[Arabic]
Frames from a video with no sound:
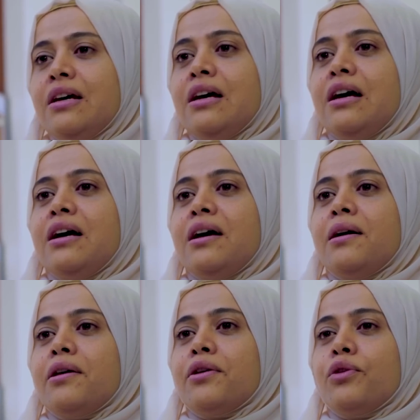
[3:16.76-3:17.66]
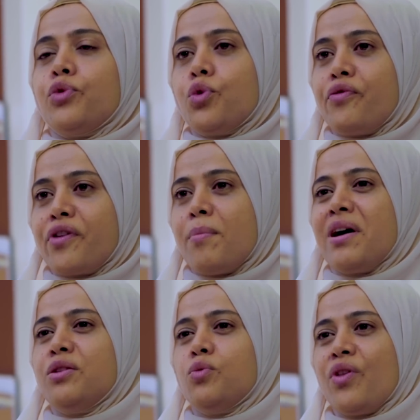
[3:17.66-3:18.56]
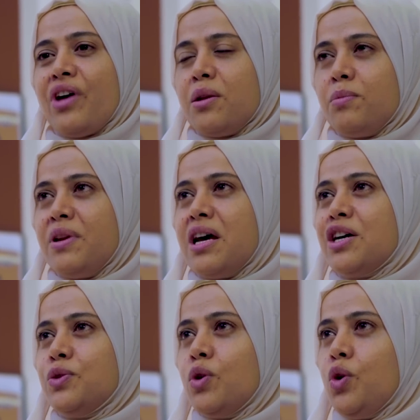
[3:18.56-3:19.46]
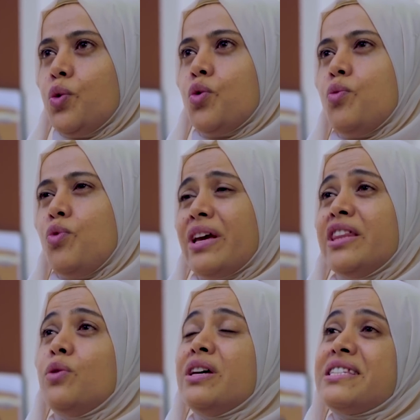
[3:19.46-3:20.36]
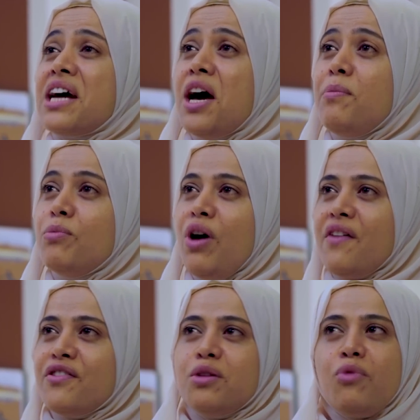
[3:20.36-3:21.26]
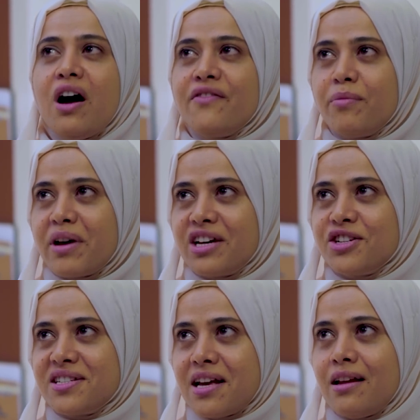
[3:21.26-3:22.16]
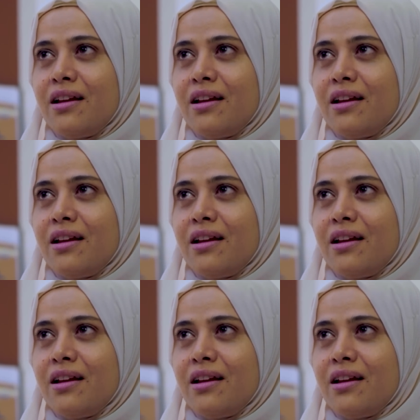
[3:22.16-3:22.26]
آه ظروف كمان وضع البلاد والحروب والكذا والانتقال من محافظة لمحافظة ما كانش سهل